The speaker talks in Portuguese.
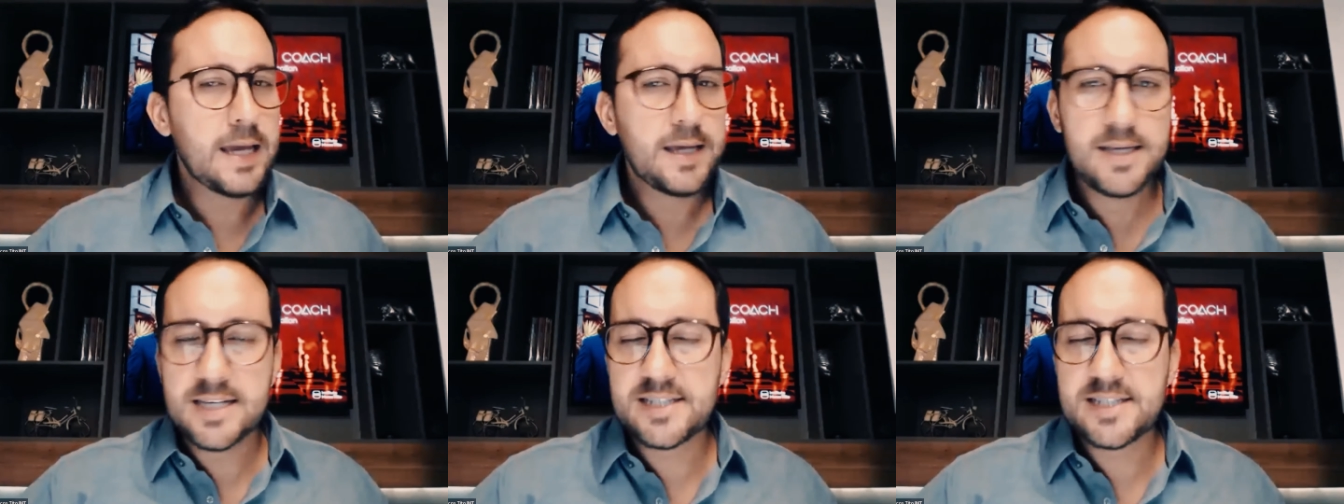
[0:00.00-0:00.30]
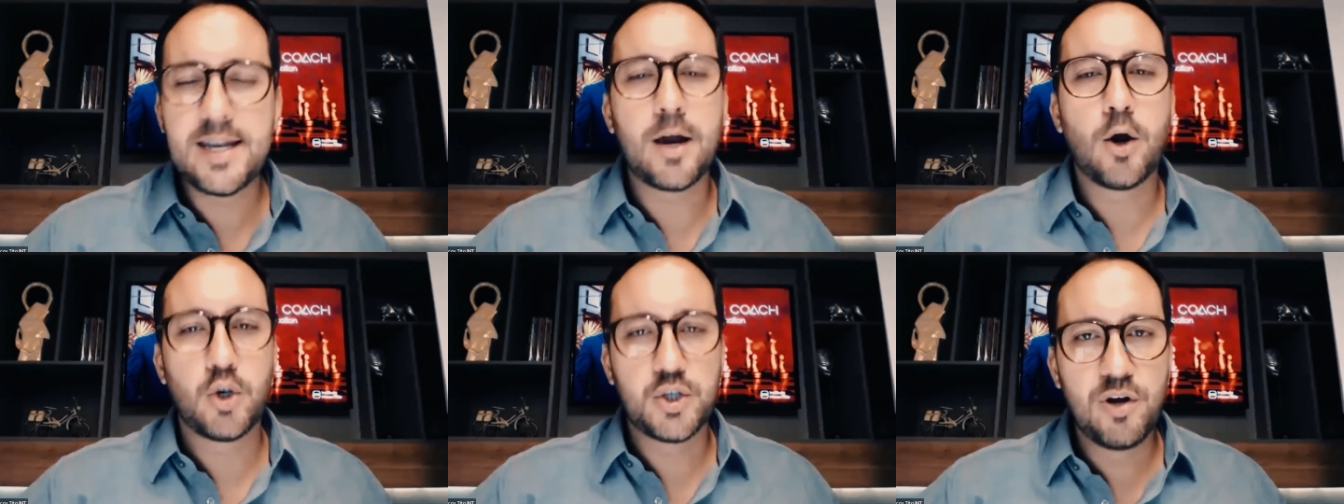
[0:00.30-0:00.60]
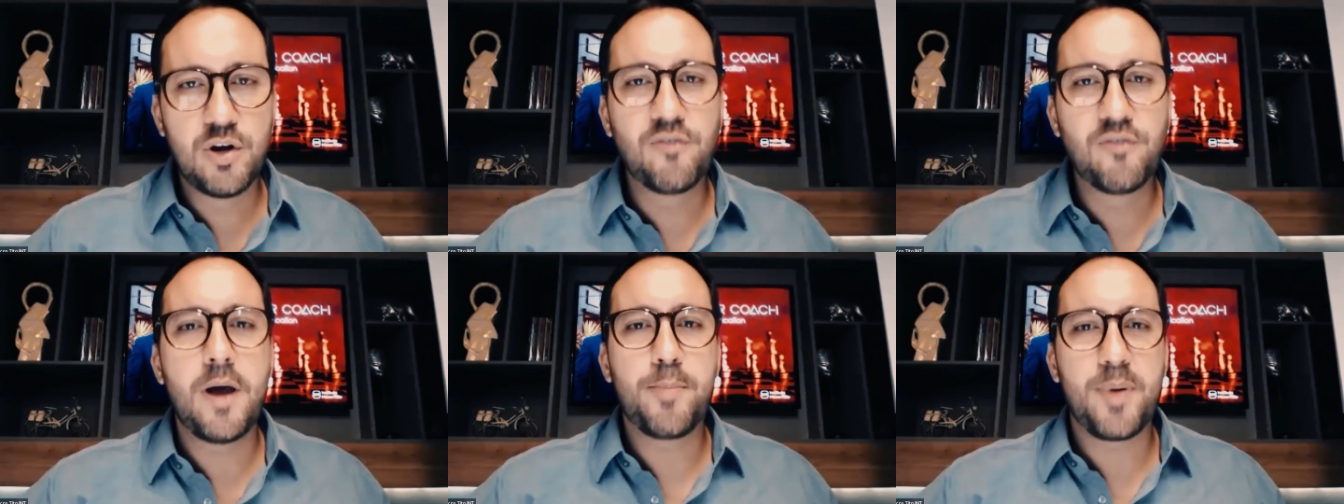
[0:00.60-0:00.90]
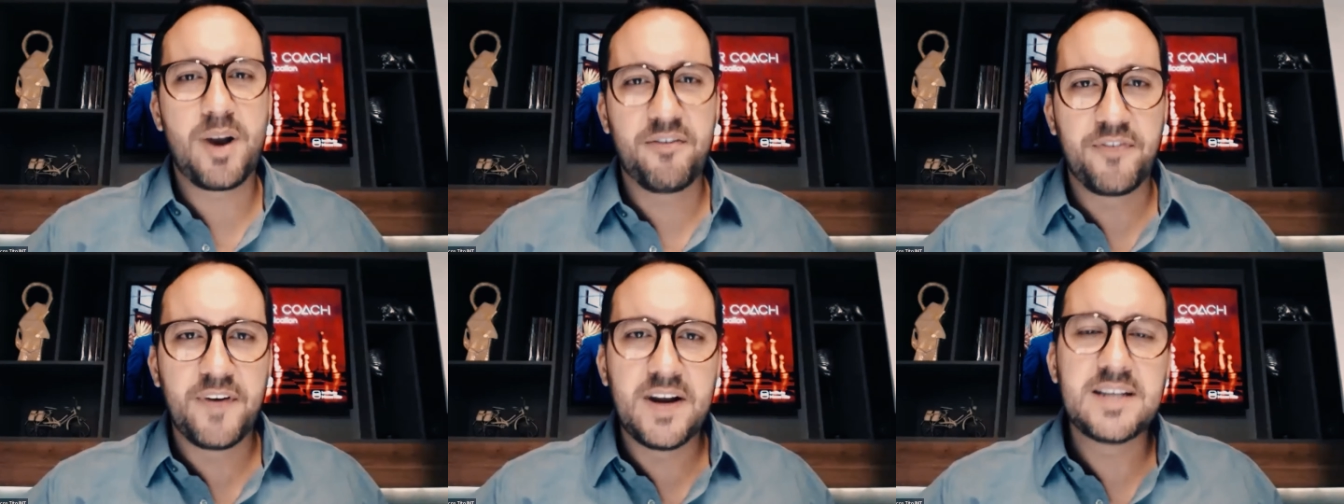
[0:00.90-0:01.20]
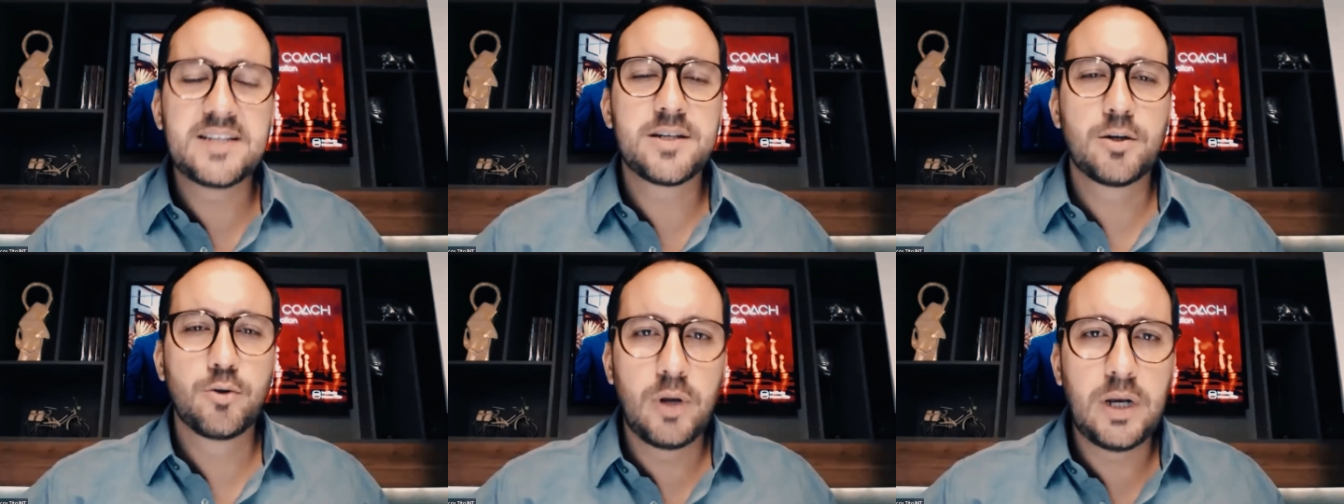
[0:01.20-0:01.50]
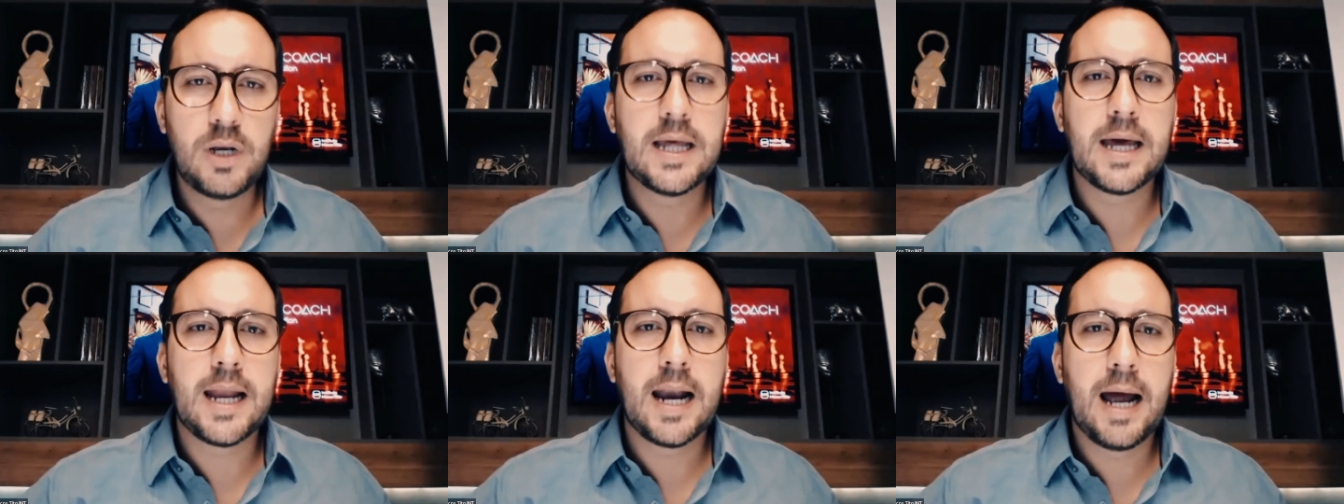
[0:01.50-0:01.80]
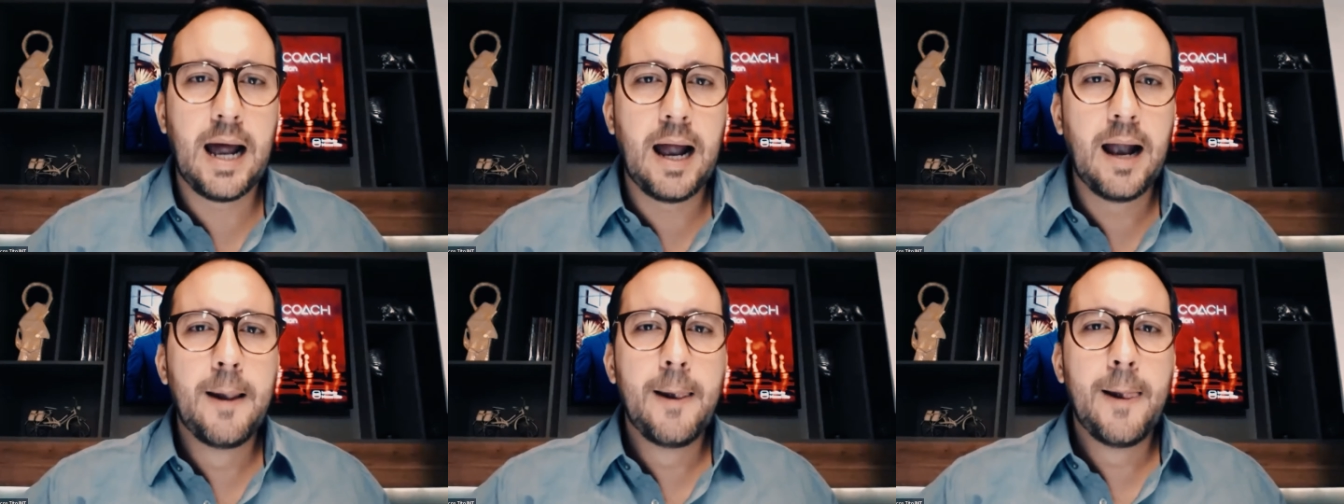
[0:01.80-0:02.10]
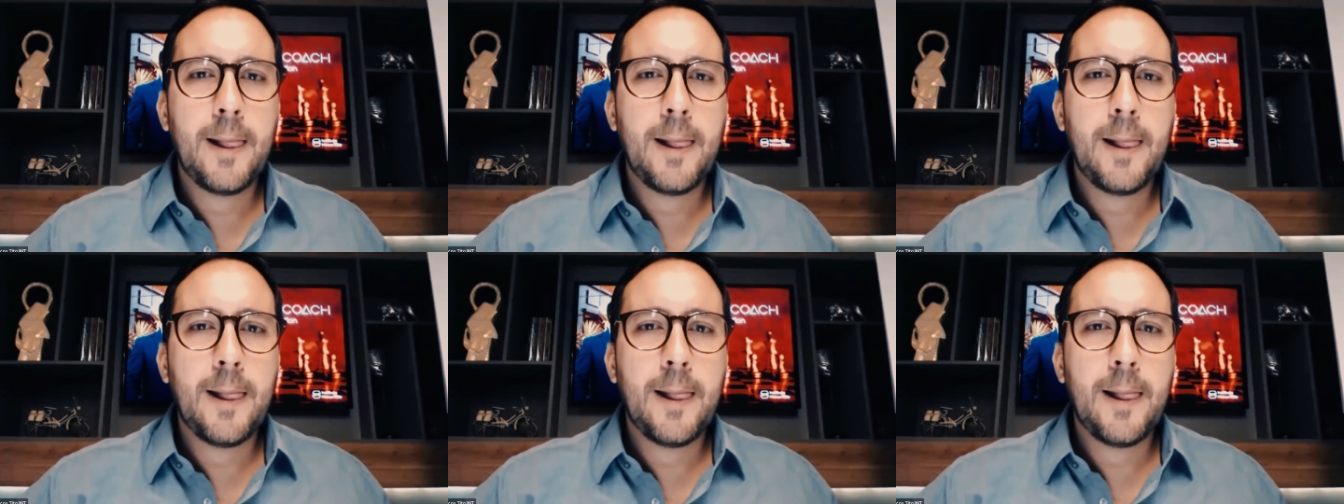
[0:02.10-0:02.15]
e esse negócio não vai para frente se eu não liderar,